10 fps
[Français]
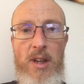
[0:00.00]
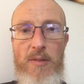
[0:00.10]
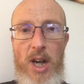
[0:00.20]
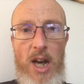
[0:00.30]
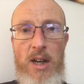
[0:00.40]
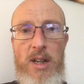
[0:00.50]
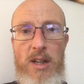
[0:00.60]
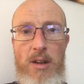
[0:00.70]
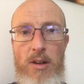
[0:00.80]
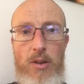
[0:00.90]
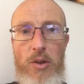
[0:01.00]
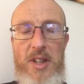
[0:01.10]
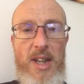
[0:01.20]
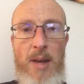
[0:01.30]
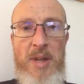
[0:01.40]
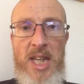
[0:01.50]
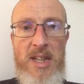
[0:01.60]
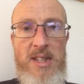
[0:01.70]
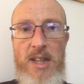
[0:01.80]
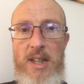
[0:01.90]
Voilà, euh, côté
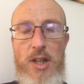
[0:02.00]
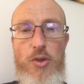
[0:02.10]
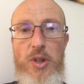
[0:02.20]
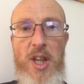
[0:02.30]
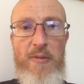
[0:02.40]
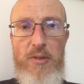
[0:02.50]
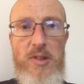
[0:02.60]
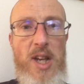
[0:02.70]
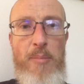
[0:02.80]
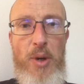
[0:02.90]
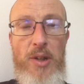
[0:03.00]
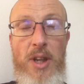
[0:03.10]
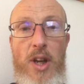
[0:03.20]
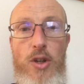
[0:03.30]
kamikaze, c'est-à-dire je défonce les portes,